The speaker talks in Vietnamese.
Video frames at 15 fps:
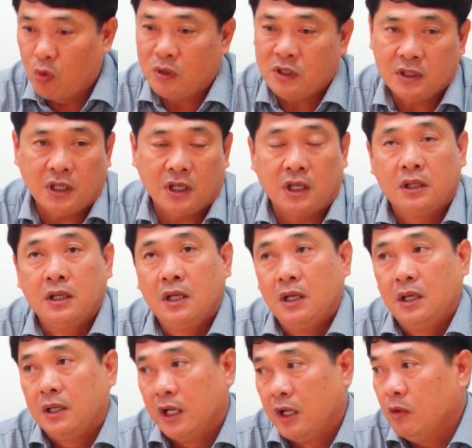muốn ờ,
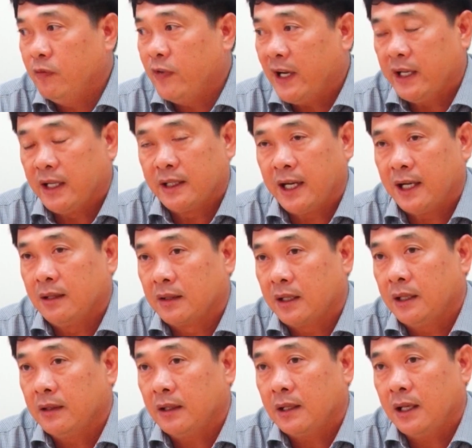nếu phát hiện ra được
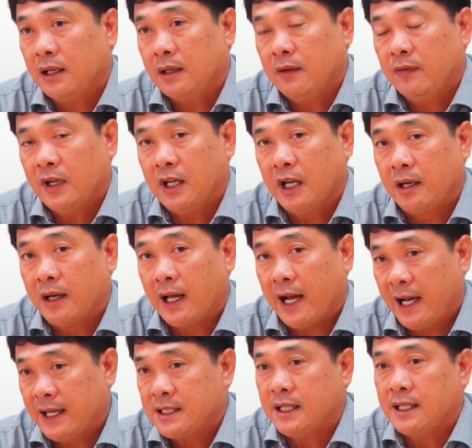cái cái cái vấn đề là
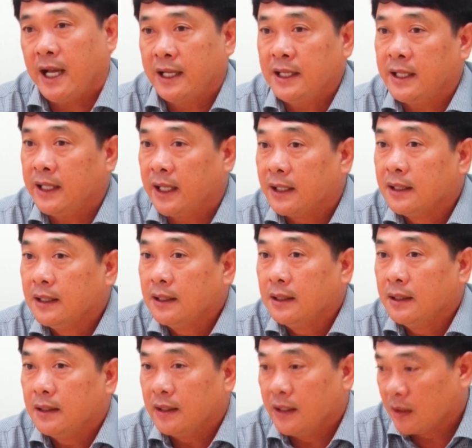ai xả thải cái này
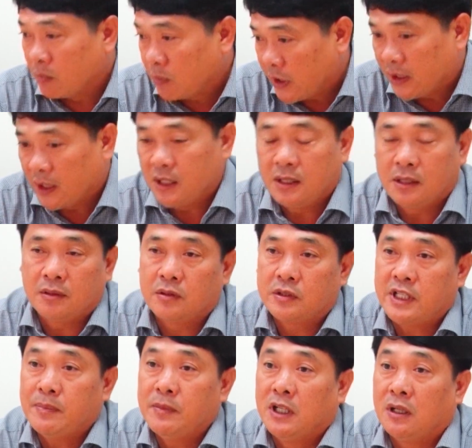thì cũng đề nghị
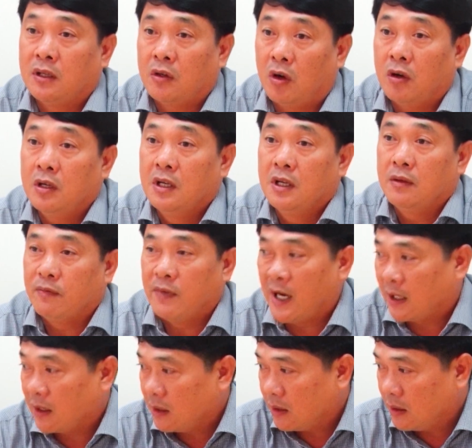xác minh rõ
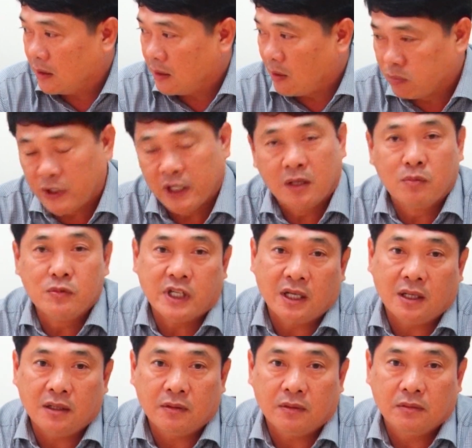và công ty cũng
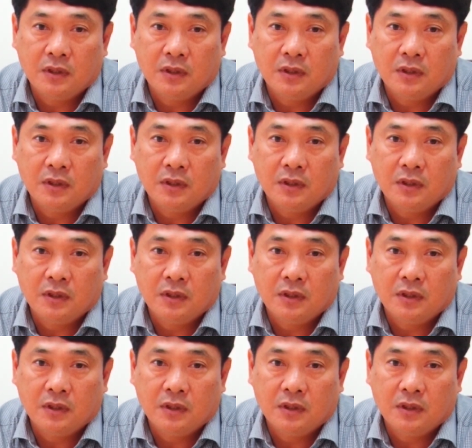sẽ